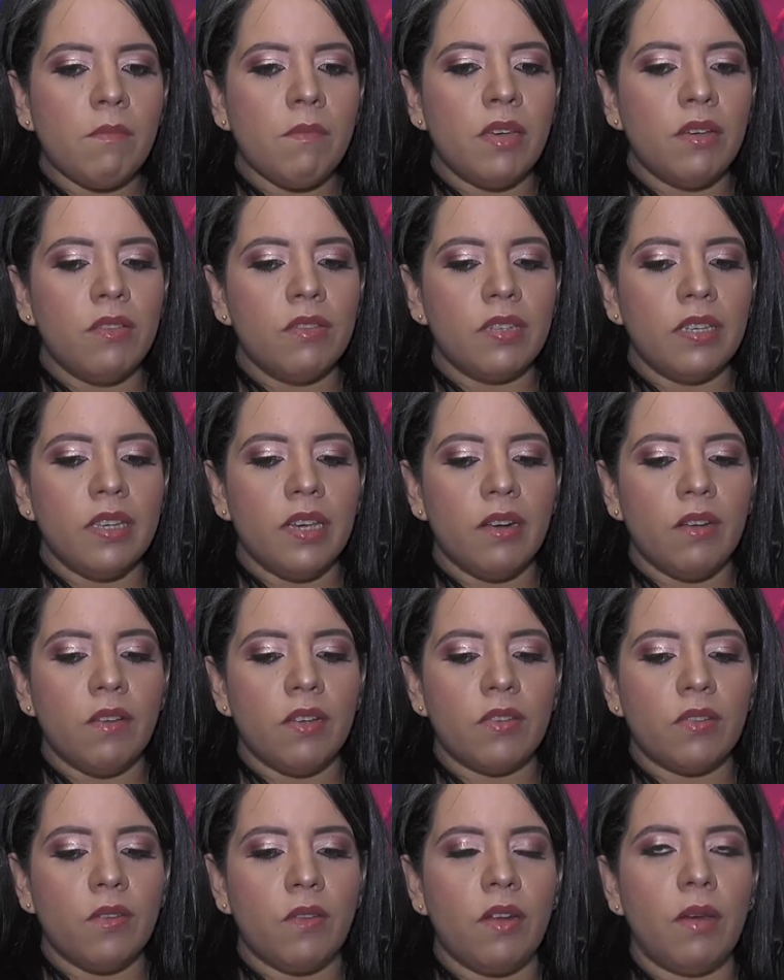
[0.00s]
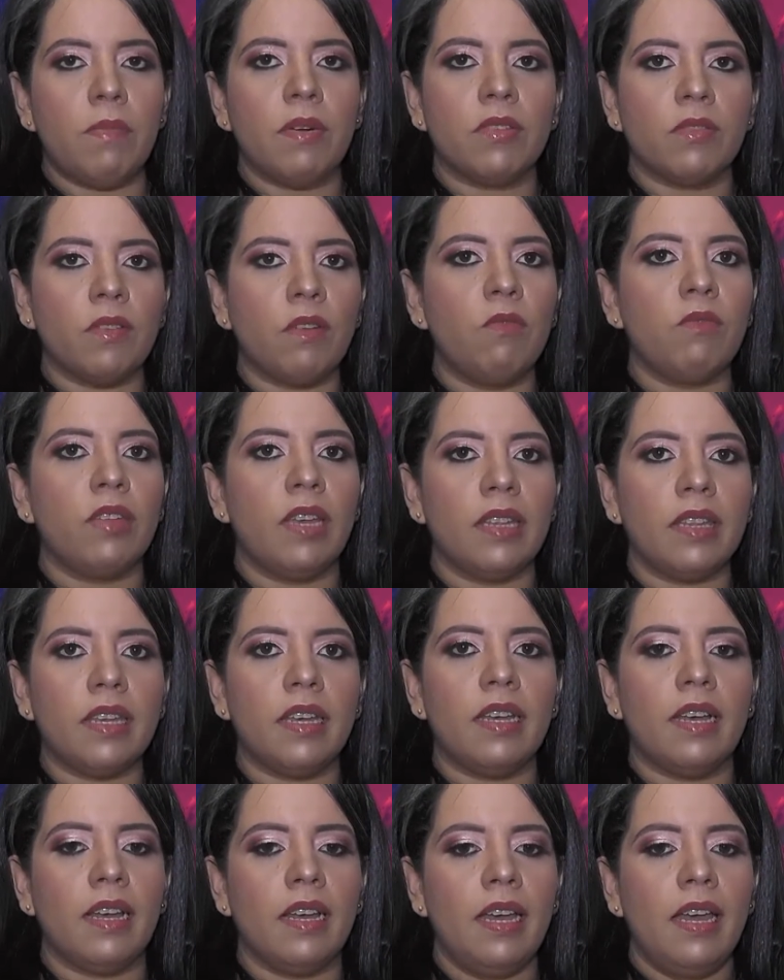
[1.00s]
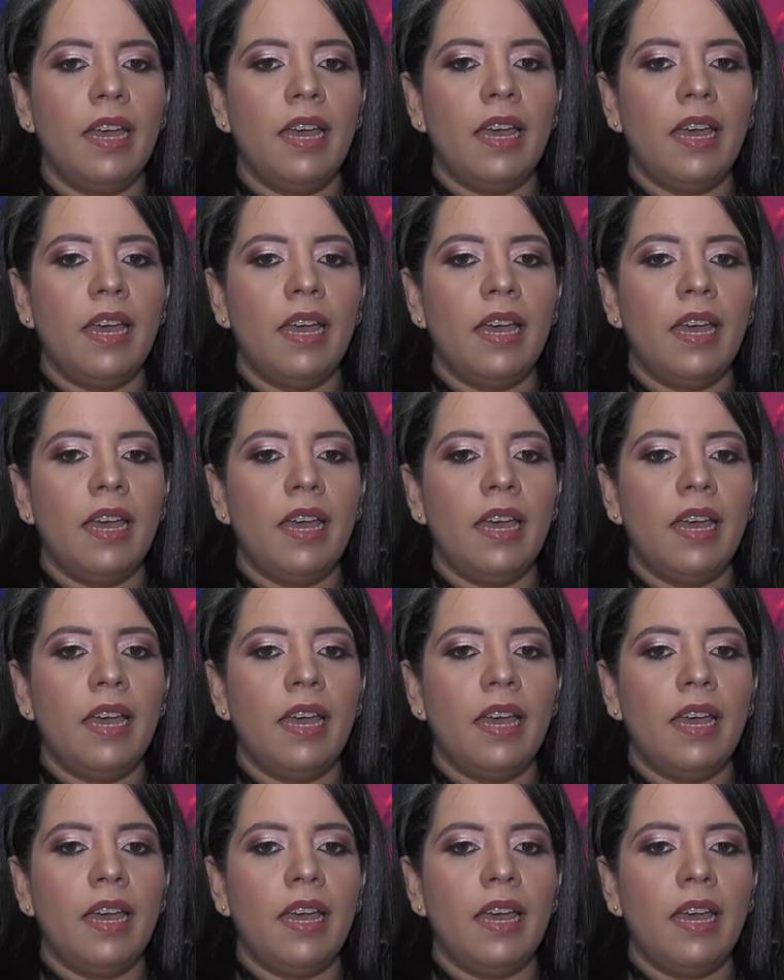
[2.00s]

Me considero que soy una persona auténtica